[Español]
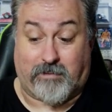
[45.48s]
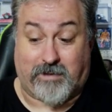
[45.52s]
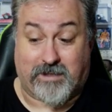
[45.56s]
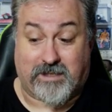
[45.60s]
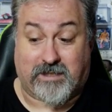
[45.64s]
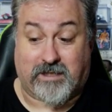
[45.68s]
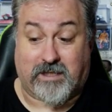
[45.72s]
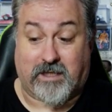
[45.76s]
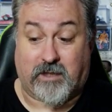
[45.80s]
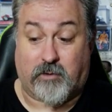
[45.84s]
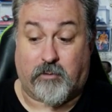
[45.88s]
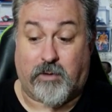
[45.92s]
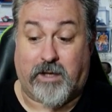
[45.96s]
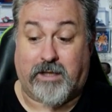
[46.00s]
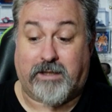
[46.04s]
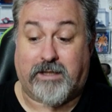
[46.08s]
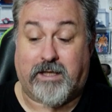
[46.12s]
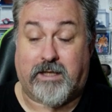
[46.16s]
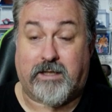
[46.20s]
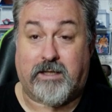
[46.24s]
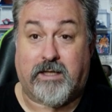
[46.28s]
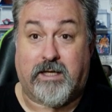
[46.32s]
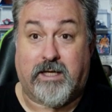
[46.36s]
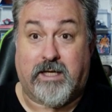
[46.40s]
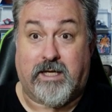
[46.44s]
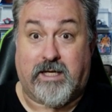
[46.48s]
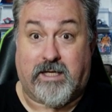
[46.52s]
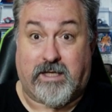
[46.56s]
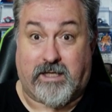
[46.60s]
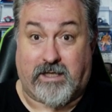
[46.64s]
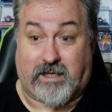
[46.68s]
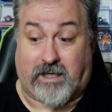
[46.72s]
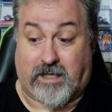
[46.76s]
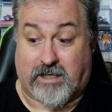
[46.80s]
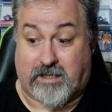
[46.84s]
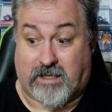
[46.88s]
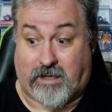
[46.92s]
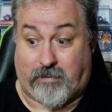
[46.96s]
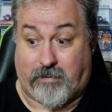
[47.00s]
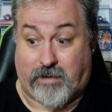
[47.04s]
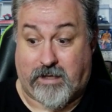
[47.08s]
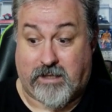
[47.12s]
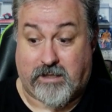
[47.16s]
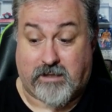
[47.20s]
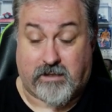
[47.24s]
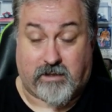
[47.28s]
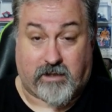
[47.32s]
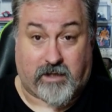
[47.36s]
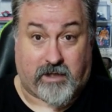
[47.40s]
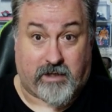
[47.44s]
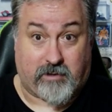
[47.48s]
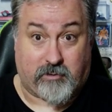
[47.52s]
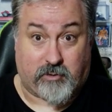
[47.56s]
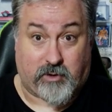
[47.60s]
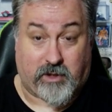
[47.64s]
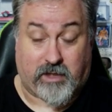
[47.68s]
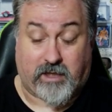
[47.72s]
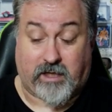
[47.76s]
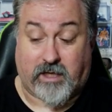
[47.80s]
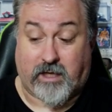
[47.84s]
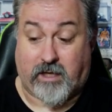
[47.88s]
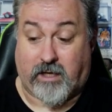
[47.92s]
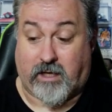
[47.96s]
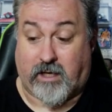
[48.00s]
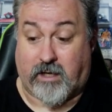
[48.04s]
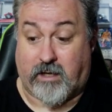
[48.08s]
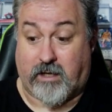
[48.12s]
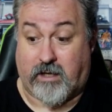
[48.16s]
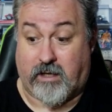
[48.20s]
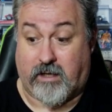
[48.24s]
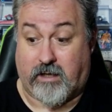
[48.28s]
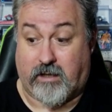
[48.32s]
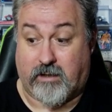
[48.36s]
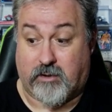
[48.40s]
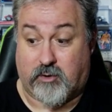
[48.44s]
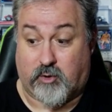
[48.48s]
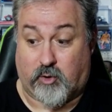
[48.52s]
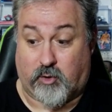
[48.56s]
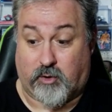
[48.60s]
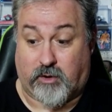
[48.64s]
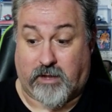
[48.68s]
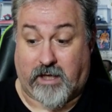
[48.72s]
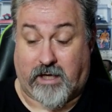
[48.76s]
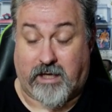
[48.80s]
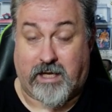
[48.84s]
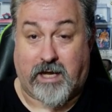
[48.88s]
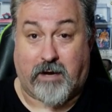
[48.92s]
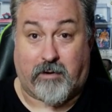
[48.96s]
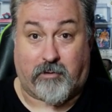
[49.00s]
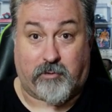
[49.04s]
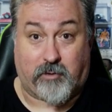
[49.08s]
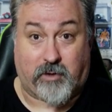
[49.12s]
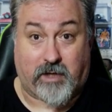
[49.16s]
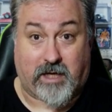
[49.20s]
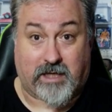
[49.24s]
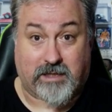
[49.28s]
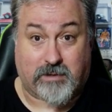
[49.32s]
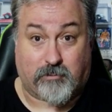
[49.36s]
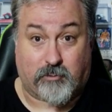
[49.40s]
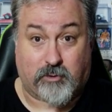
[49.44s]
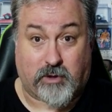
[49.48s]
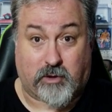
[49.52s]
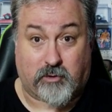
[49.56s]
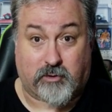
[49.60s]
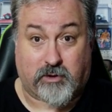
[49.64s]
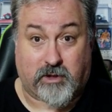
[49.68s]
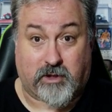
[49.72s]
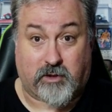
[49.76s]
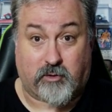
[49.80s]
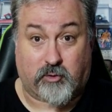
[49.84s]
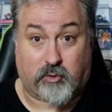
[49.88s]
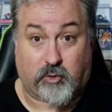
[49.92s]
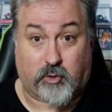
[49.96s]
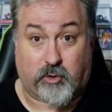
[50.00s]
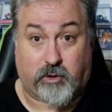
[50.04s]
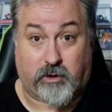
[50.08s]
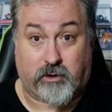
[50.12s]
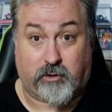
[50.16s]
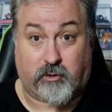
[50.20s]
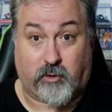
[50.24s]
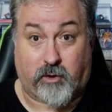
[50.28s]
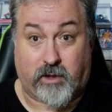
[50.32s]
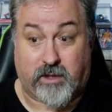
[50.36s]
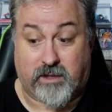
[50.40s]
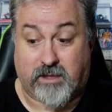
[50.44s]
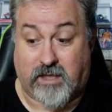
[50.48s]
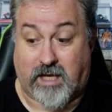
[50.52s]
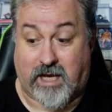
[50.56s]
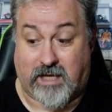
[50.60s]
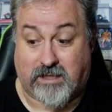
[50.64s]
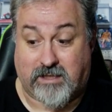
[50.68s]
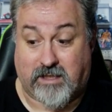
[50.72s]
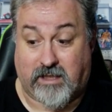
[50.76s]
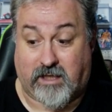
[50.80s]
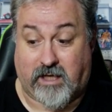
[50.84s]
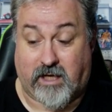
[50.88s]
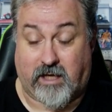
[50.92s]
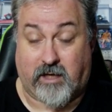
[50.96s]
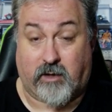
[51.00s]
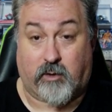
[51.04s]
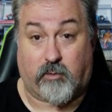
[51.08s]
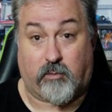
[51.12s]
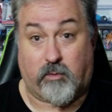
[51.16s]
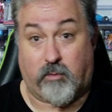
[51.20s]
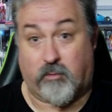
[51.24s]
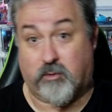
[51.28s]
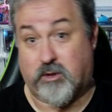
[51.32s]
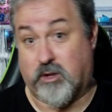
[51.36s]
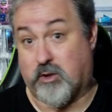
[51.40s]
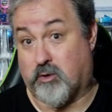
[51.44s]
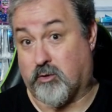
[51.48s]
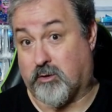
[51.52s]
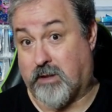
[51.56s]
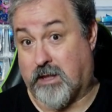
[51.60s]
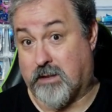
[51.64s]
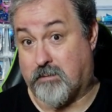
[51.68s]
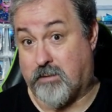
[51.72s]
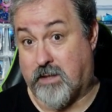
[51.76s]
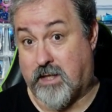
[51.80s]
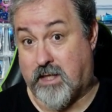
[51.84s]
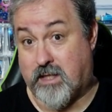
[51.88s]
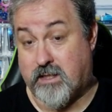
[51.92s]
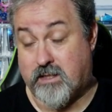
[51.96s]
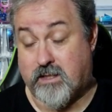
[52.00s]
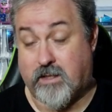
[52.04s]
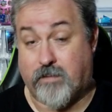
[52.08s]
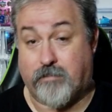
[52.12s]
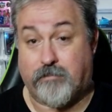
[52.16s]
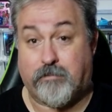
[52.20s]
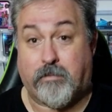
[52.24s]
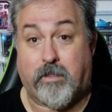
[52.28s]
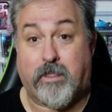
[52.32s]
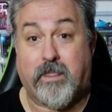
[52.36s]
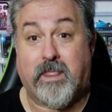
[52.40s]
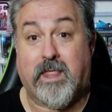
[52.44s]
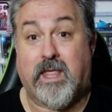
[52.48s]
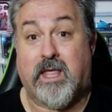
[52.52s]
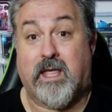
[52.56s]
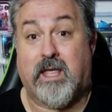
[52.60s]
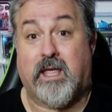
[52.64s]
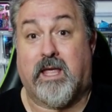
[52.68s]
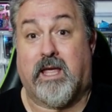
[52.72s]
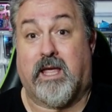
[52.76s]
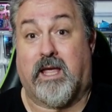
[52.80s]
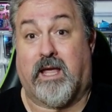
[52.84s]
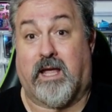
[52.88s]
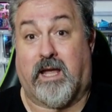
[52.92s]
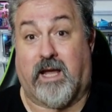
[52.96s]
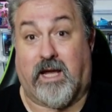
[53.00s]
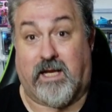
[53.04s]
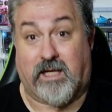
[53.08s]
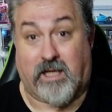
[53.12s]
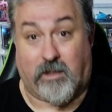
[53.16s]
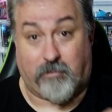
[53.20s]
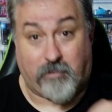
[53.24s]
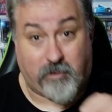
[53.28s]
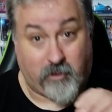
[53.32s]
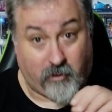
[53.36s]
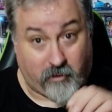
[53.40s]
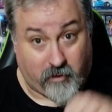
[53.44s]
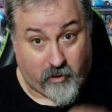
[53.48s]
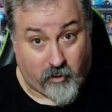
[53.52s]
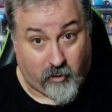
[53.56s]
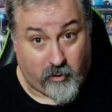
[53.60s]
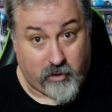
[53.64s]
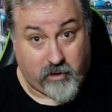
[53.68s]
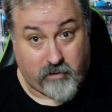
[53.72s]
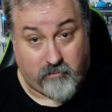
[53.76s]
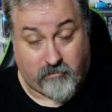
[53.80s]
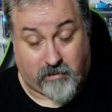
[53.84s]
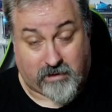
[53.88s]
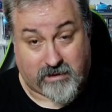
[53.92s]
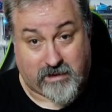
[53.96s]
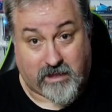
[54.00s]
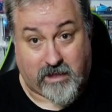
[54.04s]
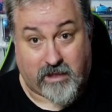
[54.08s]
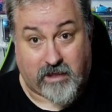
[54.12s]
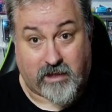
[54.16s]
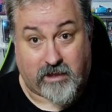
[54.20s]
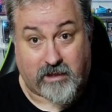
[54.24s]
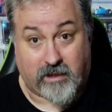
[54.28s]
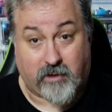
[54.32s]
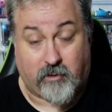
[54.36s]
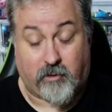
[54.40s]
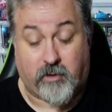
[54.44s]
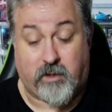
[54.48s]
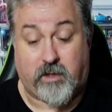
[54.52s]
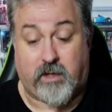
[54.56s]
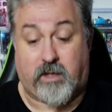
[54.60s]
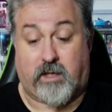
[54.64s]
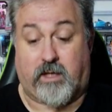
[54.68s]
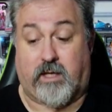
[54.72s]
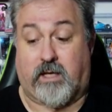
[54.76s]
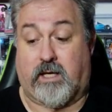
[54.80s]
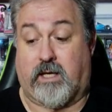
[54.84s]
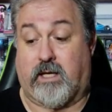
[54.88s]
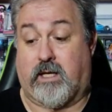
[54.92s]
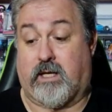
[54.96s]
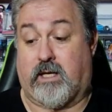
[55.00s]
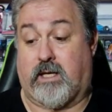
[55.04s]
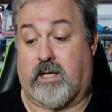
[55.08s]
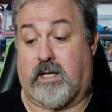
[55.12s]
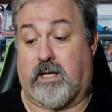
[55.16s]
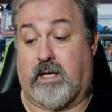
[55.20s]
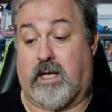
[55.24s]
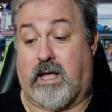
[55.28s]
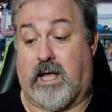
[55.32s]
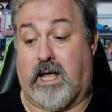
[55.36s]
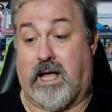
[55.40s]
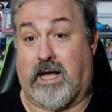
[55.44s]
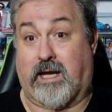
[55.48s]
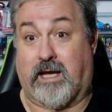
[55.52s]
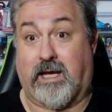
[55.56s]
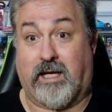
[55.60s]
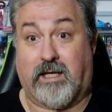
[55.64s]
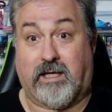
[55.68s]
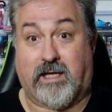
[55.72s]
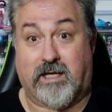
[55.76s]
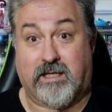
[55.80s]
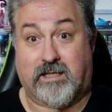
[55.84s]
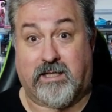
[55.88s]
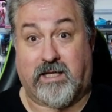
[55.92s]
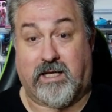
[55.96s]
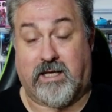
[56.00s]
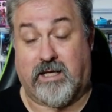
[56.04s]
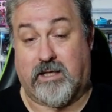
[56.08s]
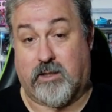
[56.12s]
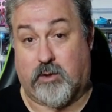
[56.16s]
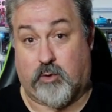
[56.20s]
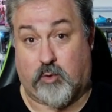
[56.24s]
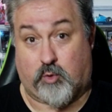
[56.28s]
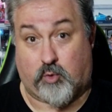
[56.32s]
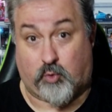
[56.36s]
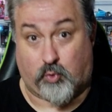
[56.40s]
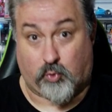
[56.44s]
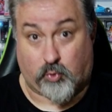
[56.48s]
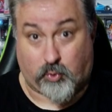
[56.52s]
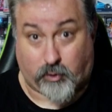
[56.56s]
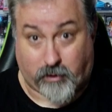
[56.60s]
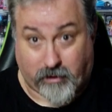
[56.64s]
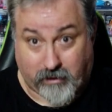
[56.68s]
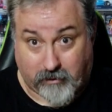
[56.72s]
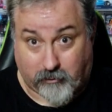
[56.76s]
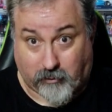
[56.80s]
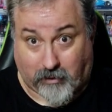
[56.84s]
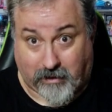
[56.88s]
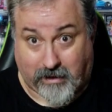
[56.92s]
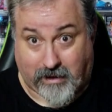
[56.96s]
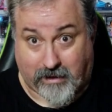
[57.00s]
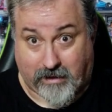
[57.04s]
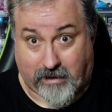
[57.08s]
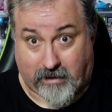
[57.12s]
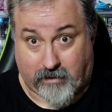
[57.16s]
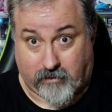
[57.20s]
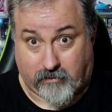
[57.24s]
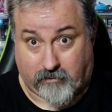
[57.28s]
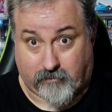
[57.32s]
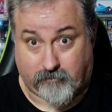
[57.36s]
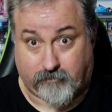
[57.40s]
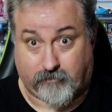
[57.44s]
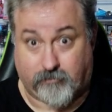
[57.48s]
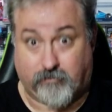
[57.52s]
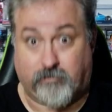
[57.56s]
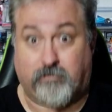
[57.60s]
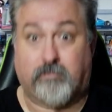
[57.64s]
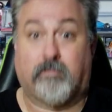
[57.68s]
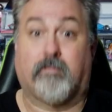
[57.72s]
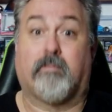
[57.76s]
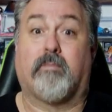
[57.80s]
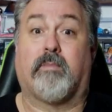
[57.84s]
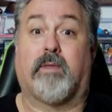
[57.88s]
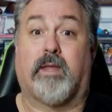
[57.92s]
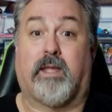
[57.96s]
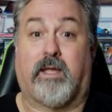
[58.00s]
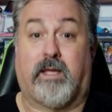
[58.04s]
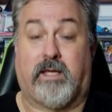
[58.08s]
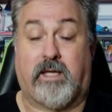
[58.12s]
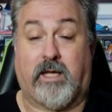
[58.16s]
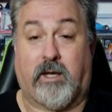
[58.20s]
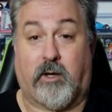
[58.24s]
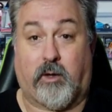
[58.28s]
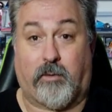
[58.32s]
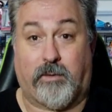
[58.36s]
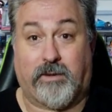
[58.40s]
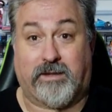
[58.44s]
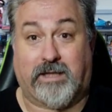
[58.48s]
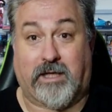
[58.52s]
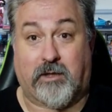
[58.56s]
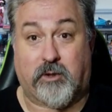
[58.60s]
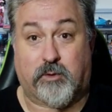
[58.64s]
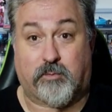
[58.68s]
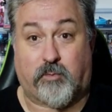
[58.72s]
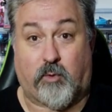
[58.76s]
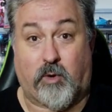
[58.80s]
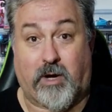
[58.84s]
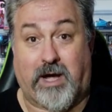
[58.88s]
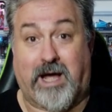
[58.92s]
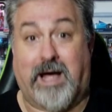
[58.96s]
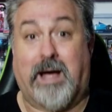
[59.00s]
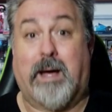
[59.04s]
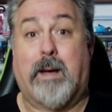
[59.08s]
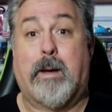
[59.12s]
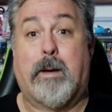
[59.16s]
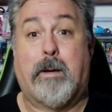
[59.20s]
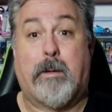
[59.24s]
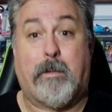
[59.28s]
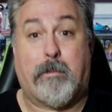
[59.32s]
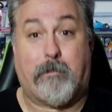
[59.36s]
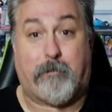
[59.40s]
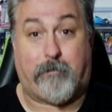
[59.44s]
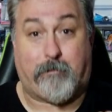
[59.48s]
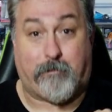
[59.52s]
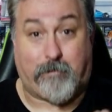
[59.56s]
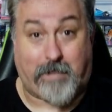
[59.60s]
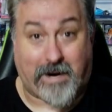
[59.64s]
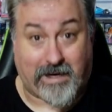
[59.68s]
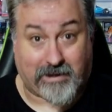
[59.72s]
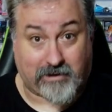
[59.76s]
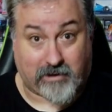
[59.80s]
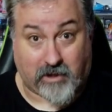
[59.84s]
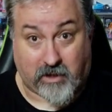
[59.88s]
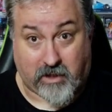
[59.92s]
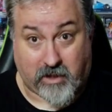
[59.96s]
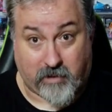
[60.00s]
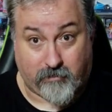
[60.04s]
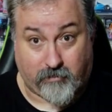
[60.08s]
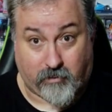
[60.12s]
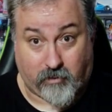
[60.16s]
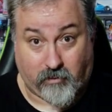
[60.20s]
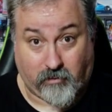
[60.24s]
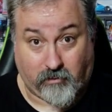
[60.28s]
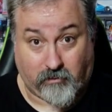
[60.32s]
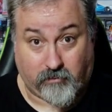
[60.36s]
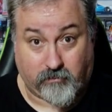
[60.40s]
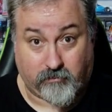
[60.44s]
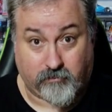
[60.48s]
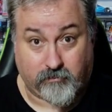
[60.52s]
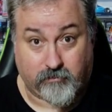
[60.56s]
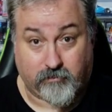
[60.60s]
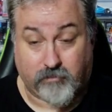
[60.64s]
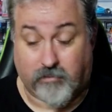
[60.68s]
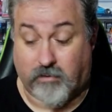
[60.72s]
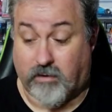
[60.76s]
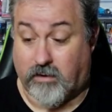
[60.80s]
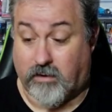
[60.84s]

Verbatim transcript: del Manchester United, y que sabéis, que os dije, que sortearía cuando llegásemos a los 300 suscriptores. Así que, como hemos hecho otras veces, en el vídeo de hoy, va a ser en el de hoy, aquel que esté suscrito al canal y en comentarios ponga participo,